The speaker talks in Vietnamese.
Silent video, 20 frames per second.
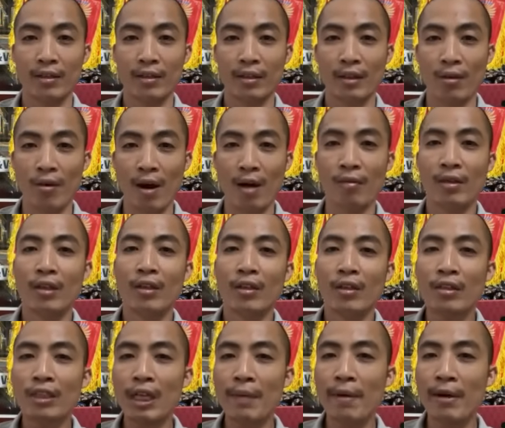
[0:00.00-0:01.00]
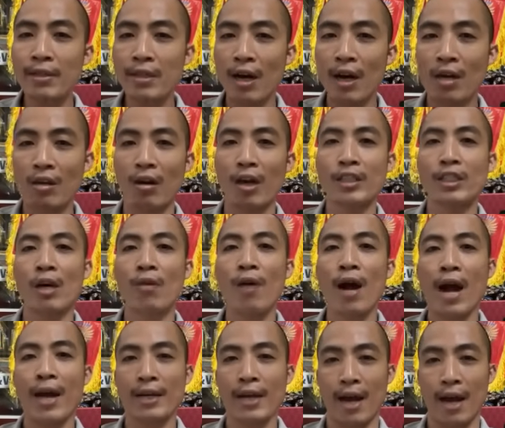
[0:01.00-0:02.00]
đúng không chưa bao giờ nó xấu
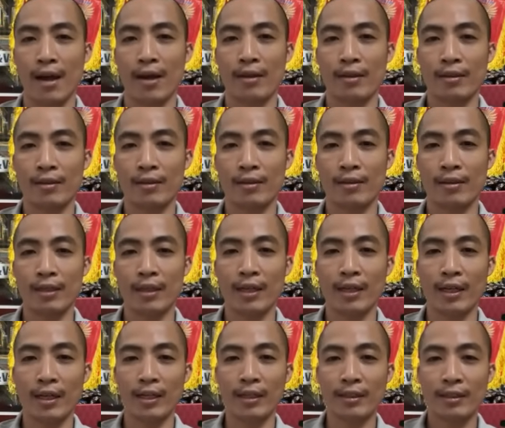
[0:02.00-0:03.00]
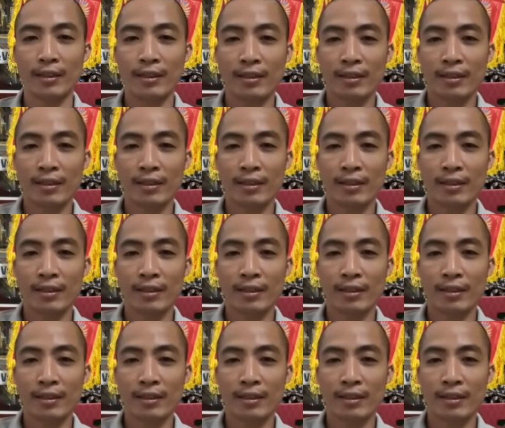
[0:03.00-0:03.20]
ai cả đấy